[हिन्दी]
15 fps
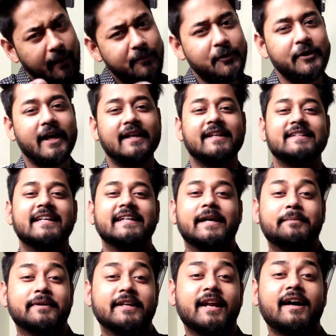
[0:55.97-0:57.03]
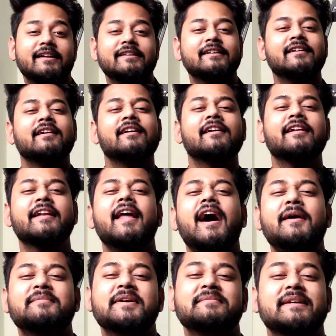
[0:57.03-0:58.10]
आपको याद आ जाएगी आपकी नानी
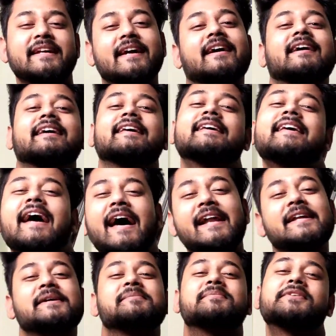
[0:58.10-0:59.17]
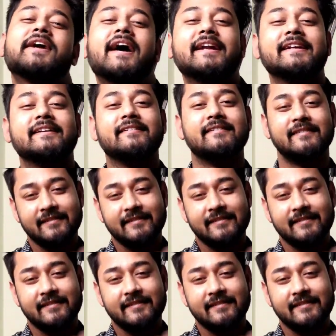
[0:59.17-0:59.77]
नाम है मेरा ज्ञानी प्राणी